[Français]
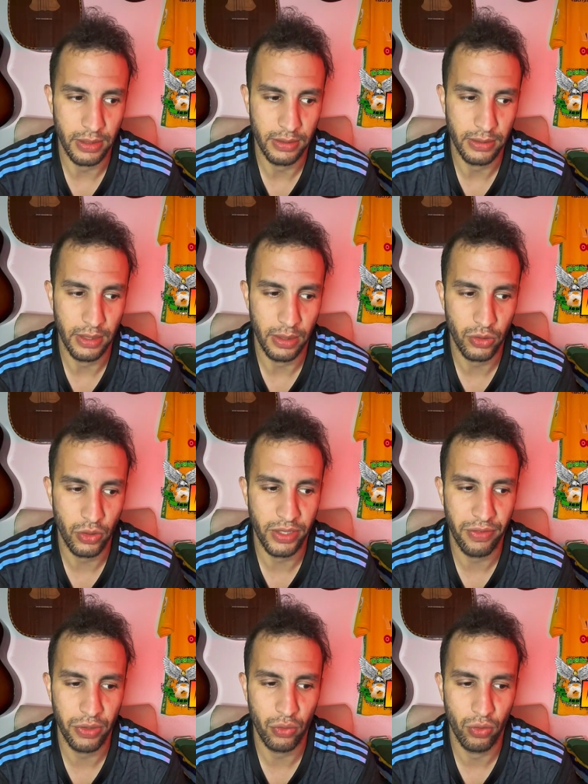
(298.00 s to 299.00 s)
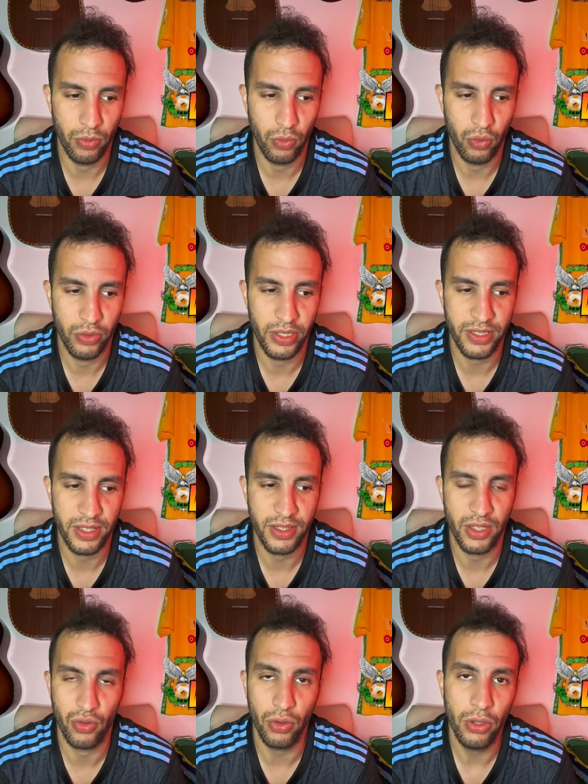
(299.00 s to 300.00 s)
la seule défaite du Mouloudia cette
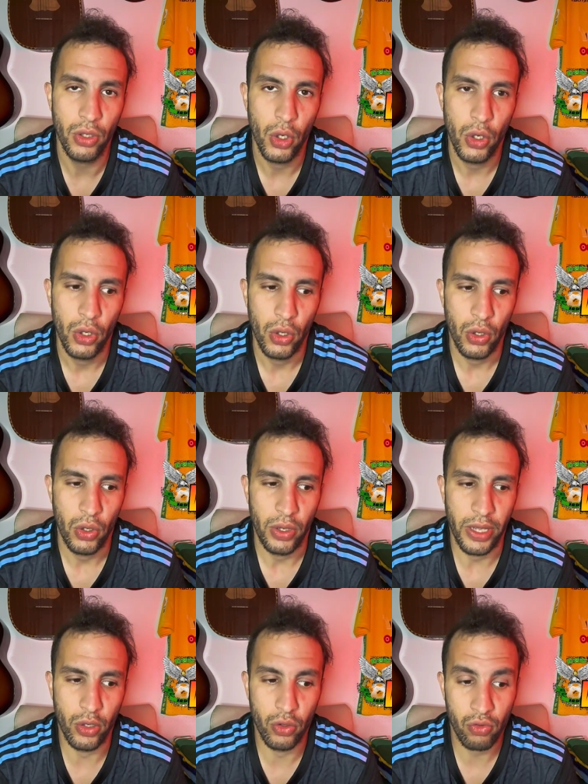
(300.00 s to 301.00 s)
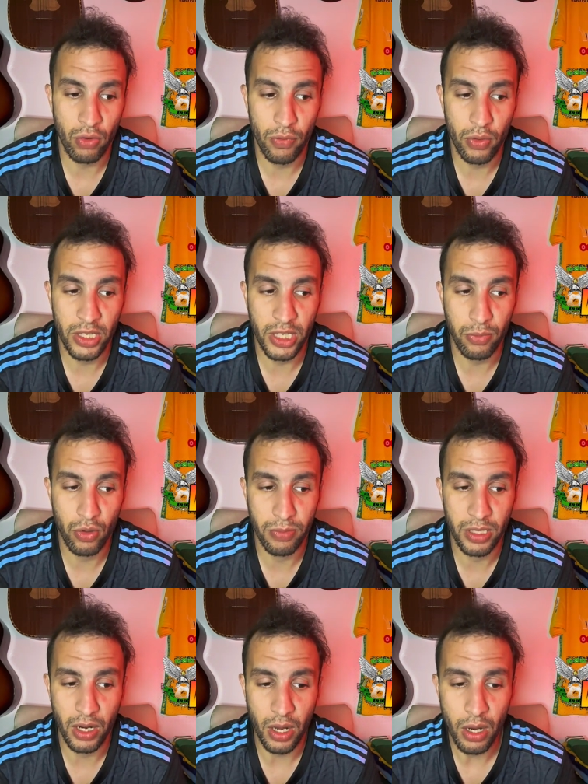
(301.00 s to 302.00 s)
saison. Et ils reçoivent une équipe de
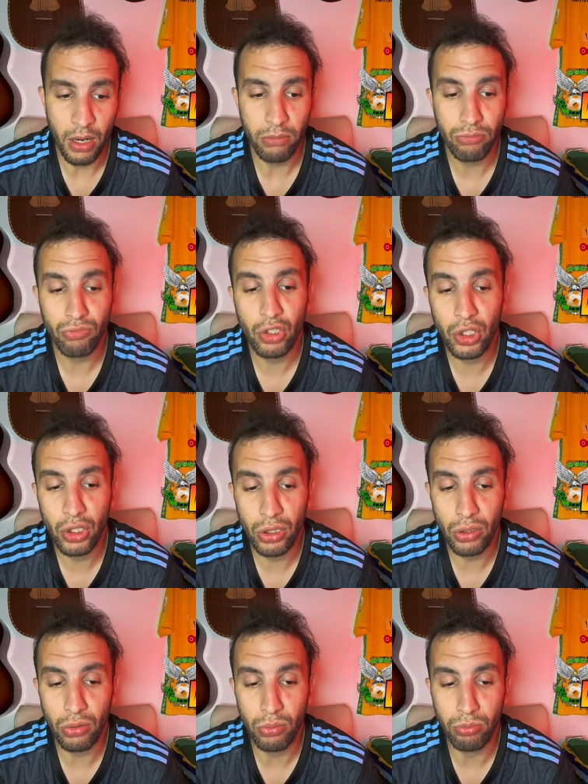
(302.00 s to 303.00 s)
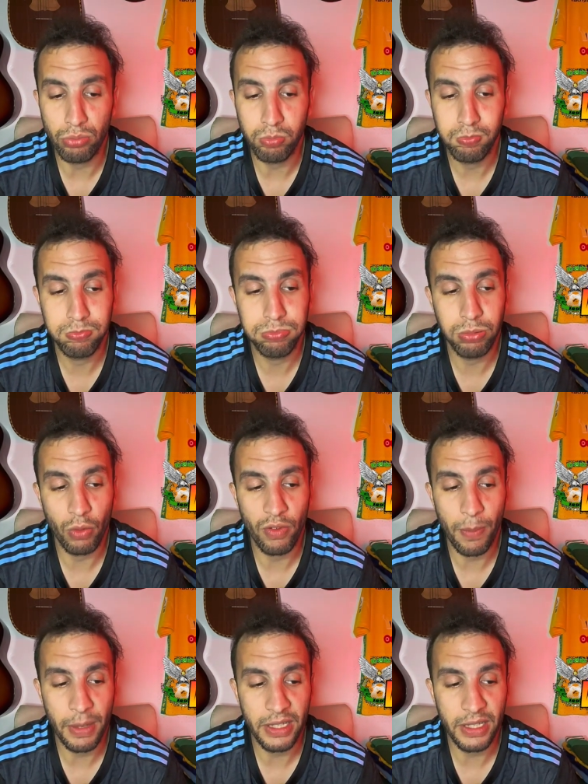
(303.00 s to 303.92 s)
Megara qui, euh, on va pas